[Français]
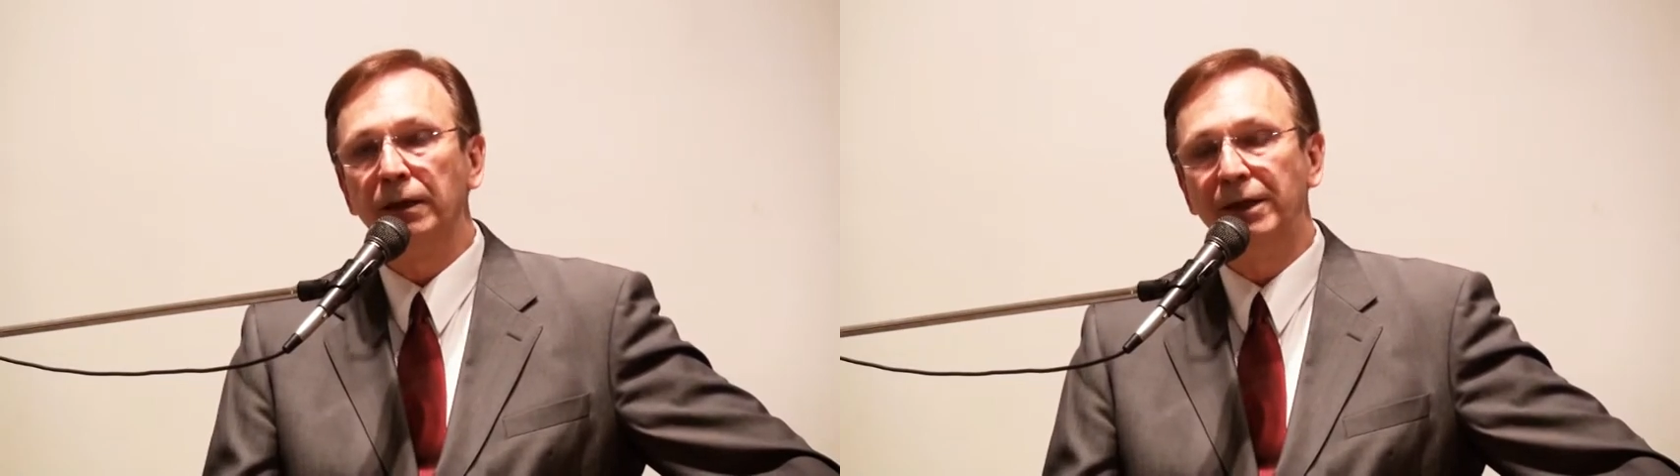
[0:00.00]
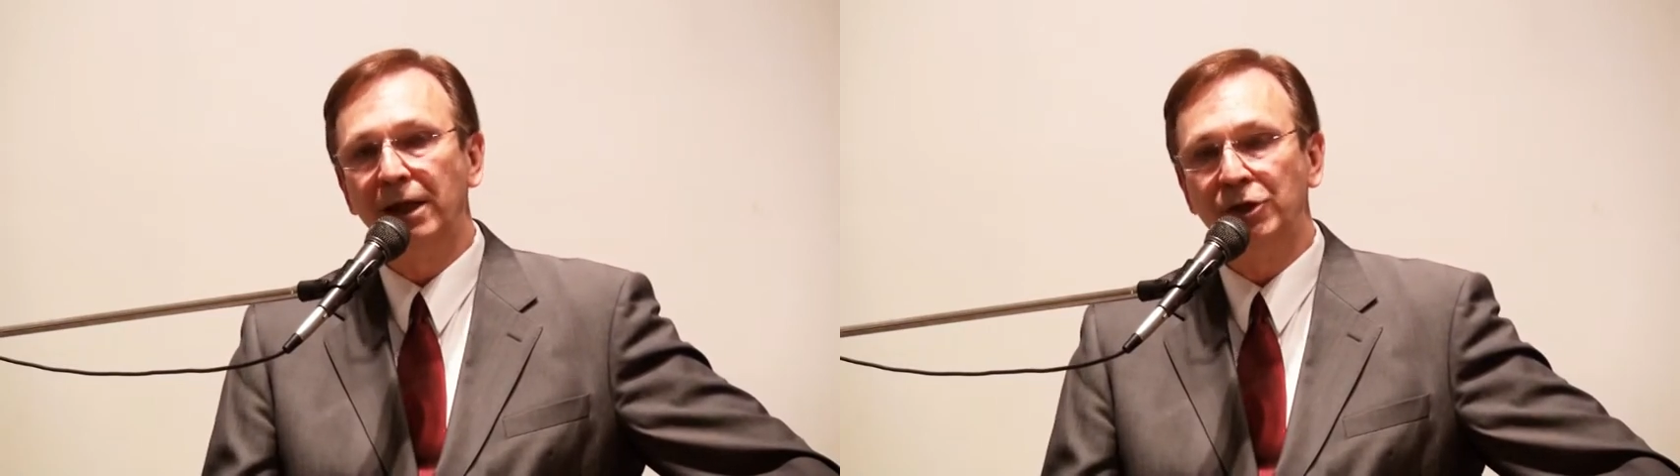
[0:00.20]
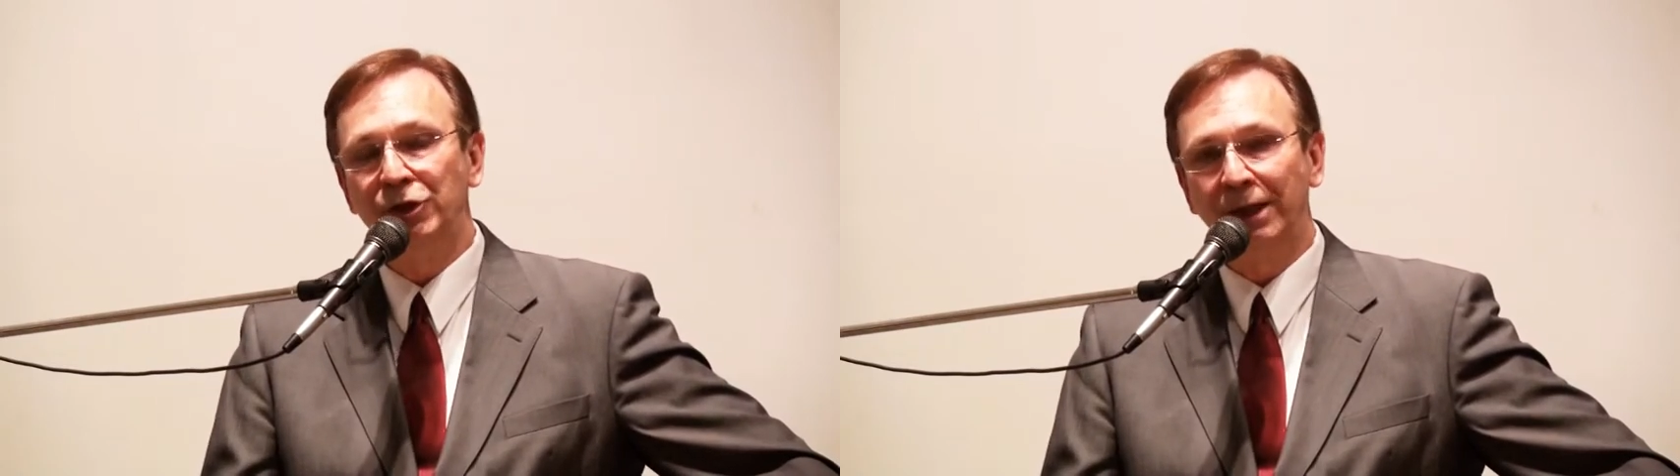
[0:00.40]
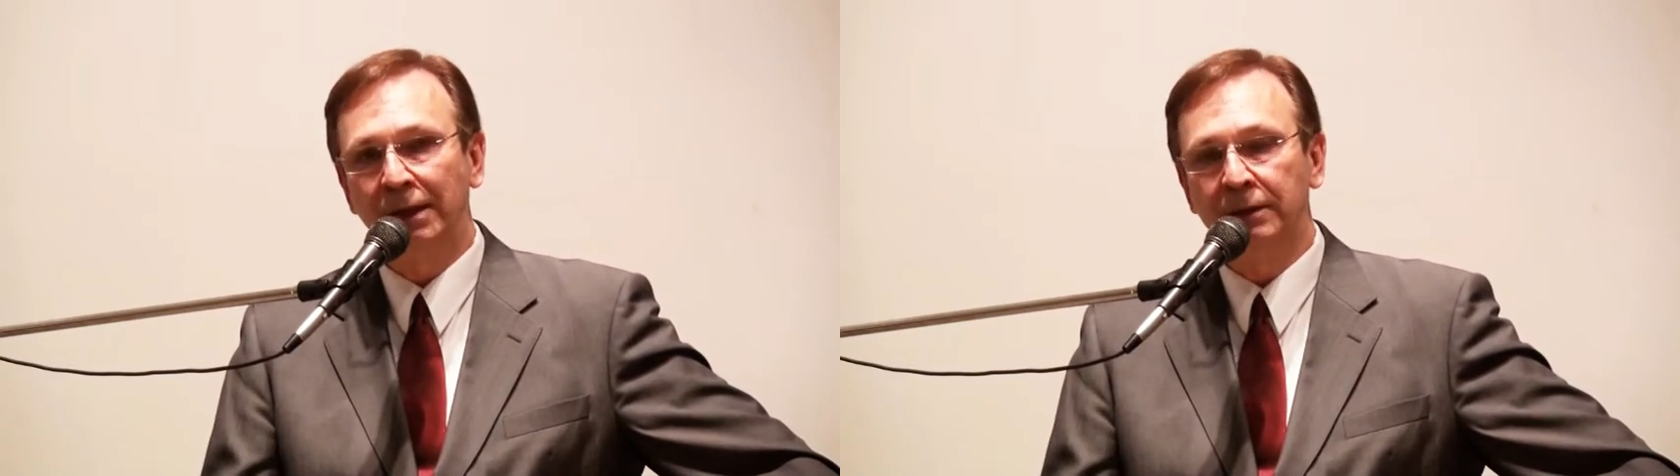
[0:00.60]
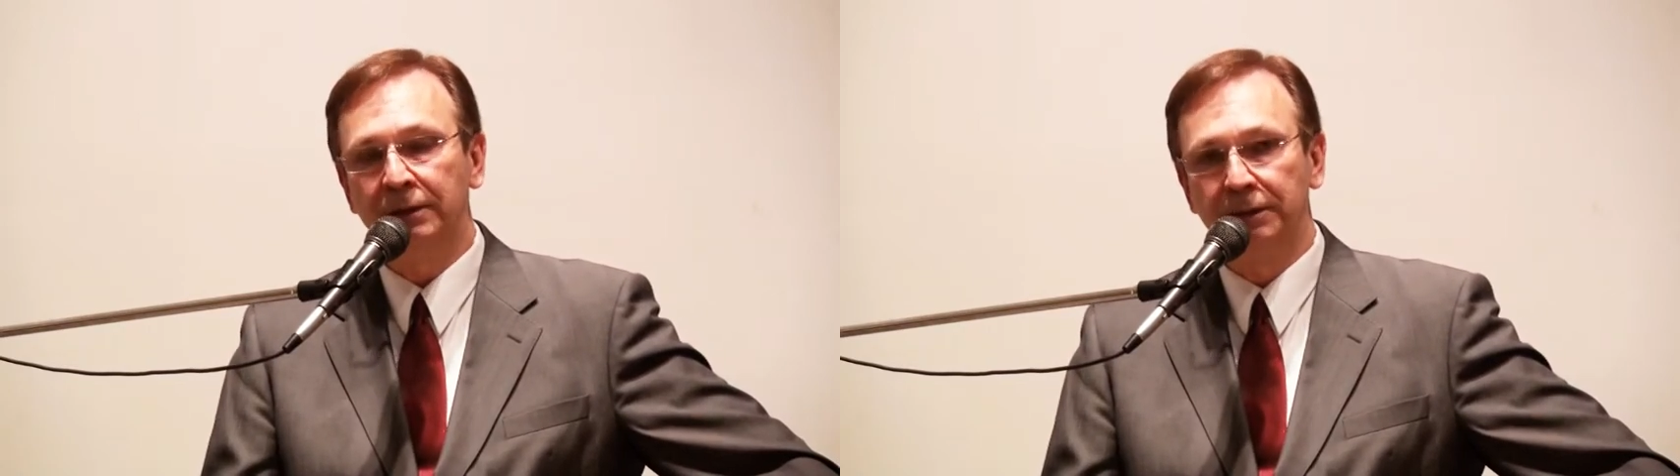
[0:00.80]

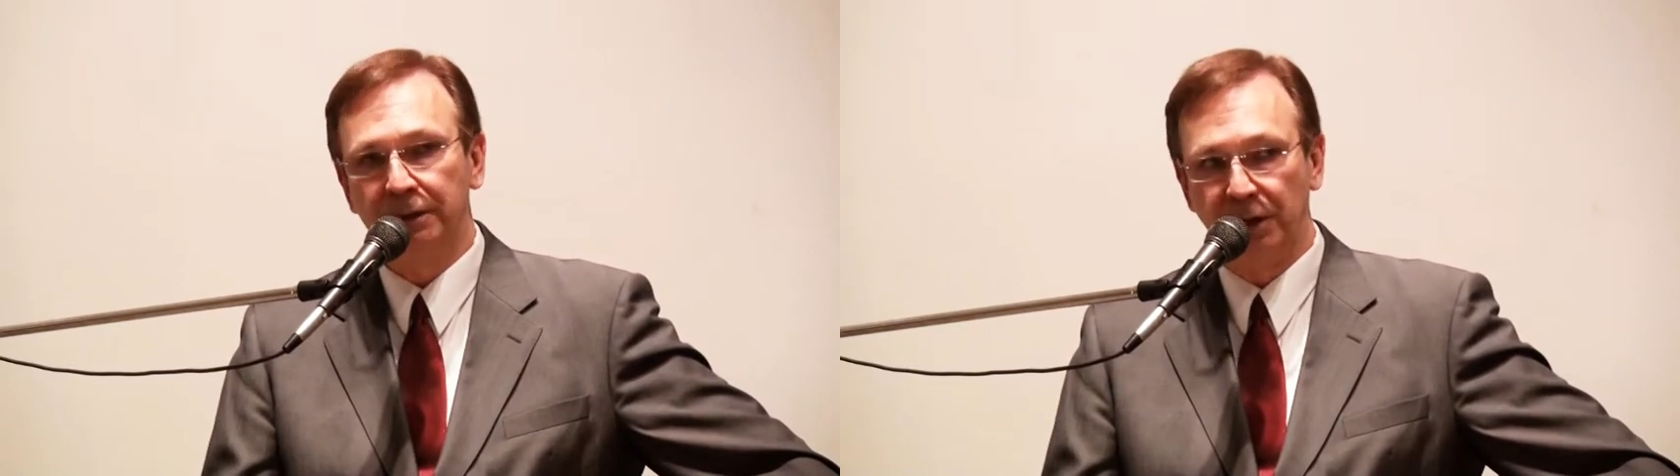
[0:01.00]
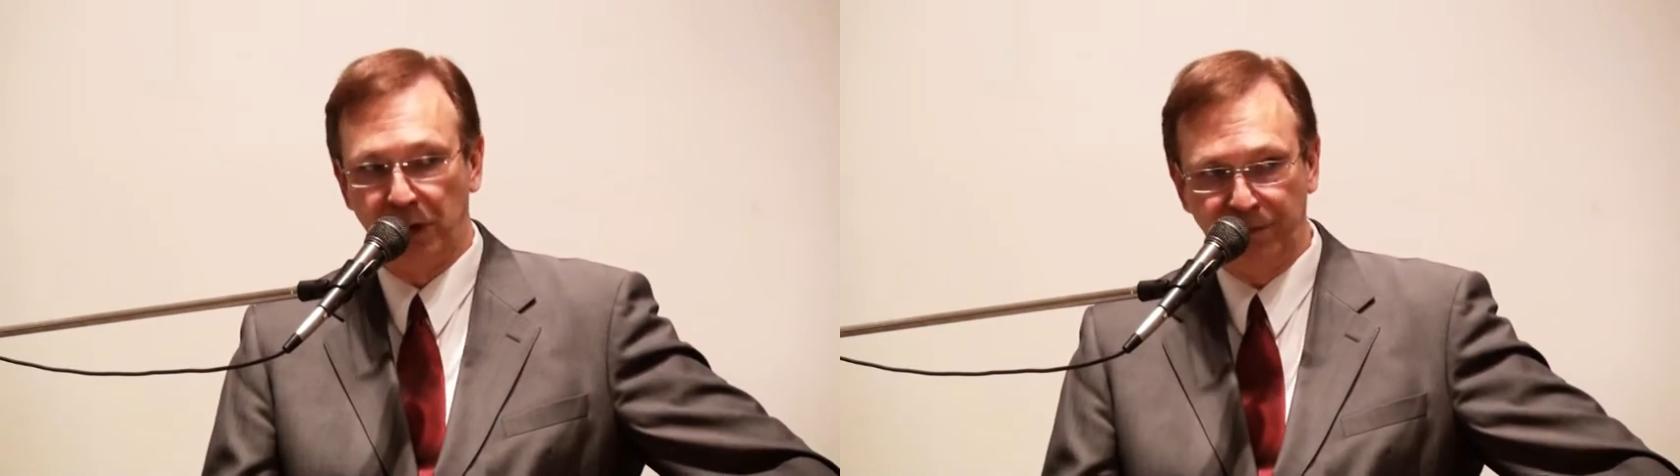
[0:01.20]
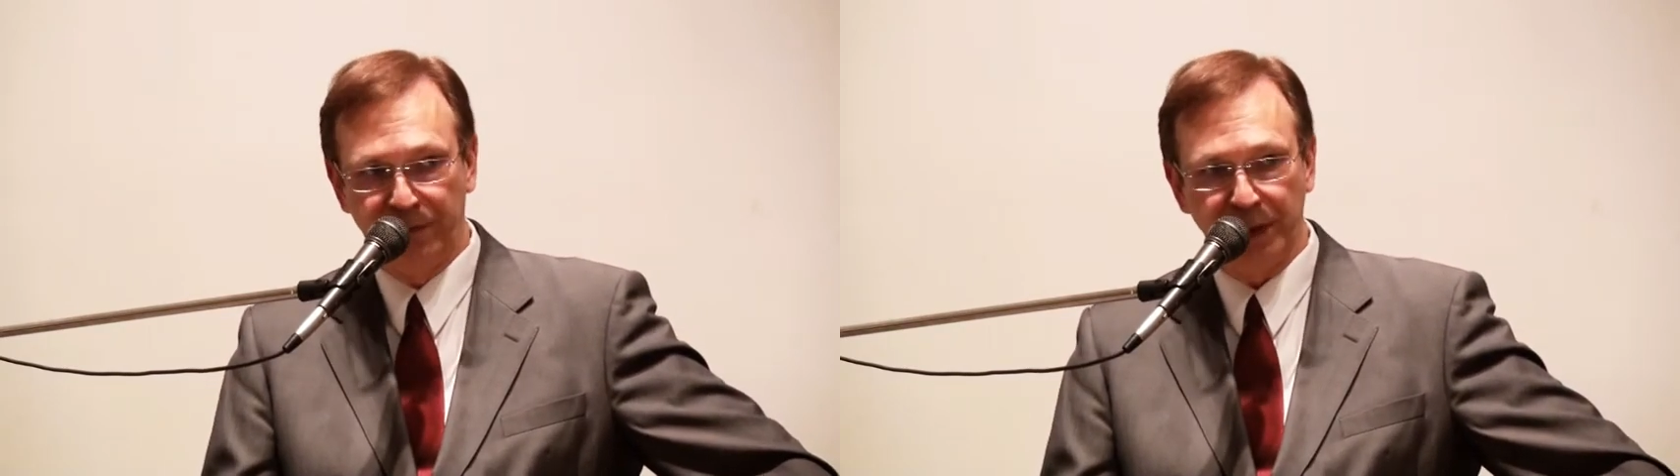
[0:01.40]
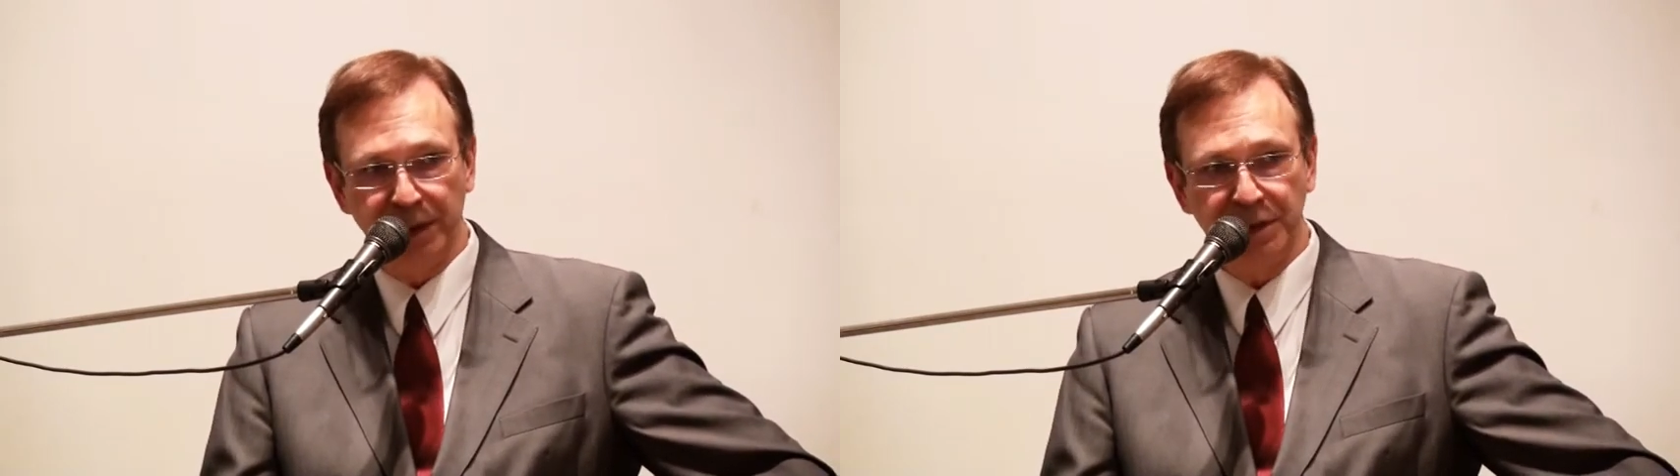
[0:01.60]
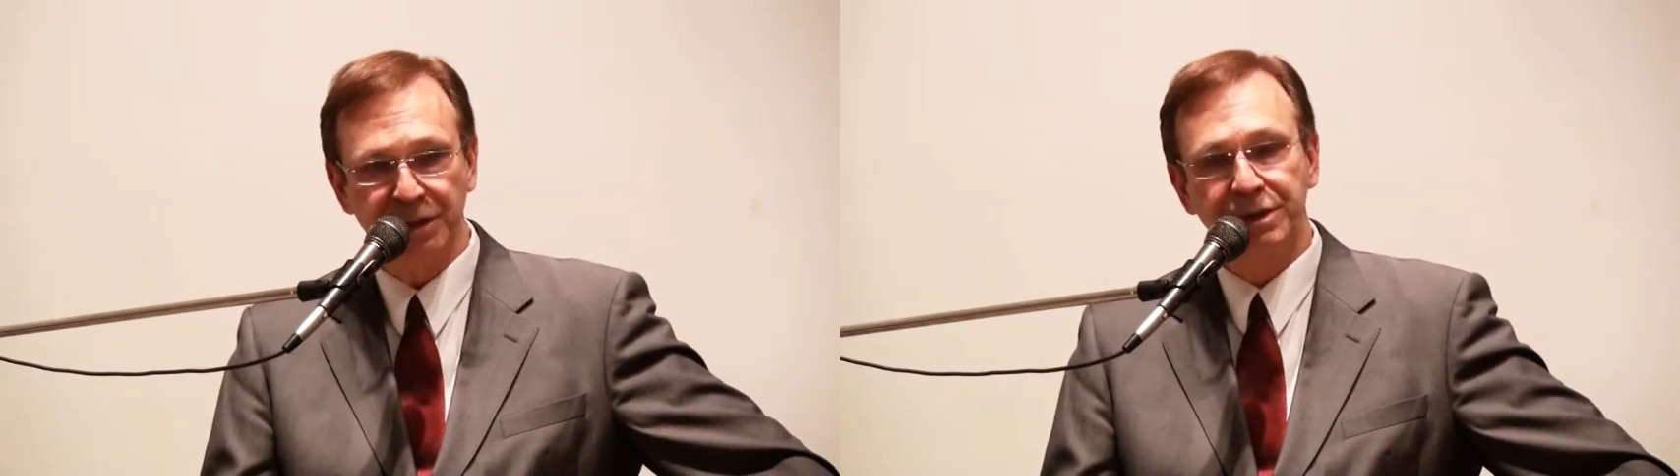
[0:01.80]
Déjà en
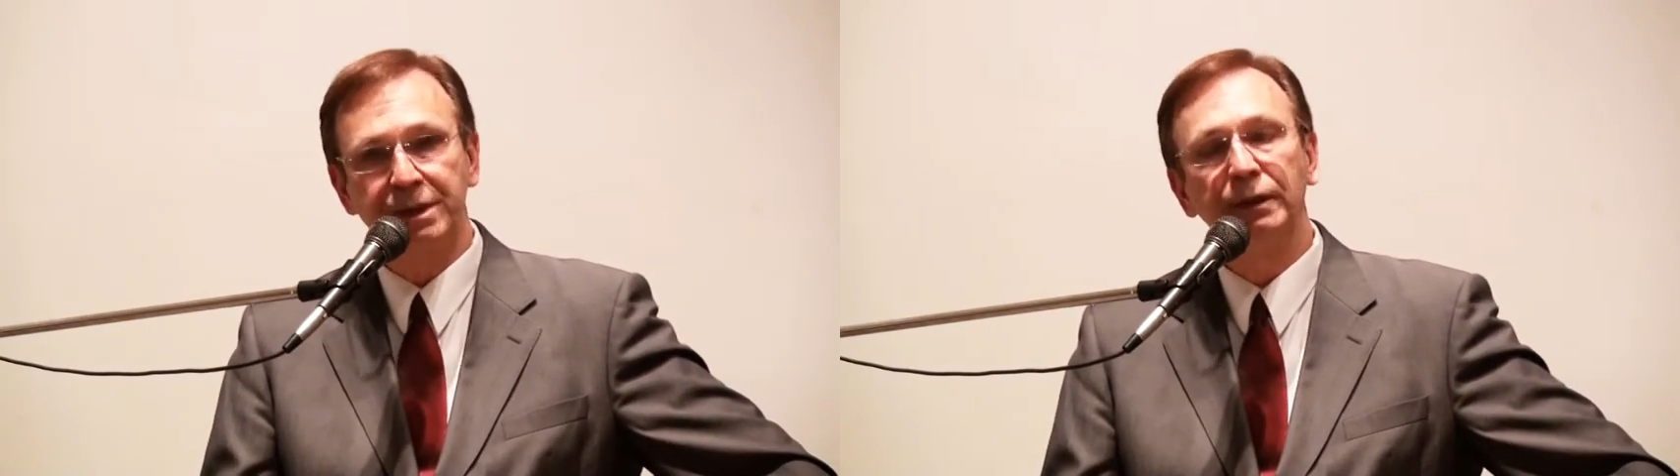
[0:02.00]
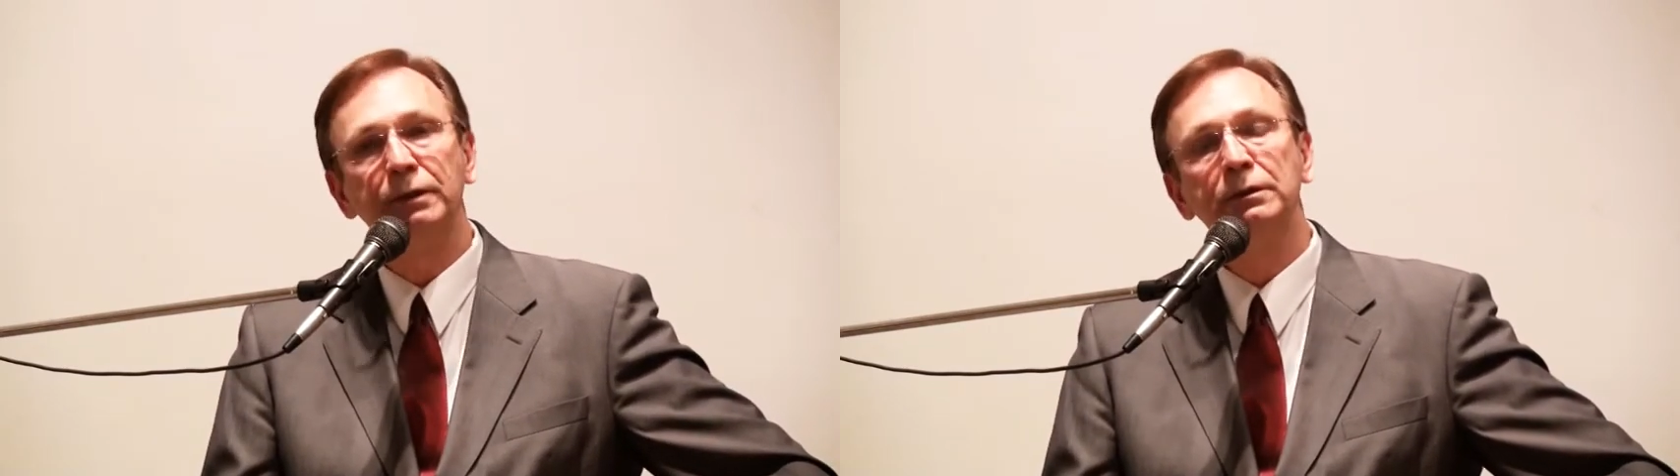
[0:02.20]
France,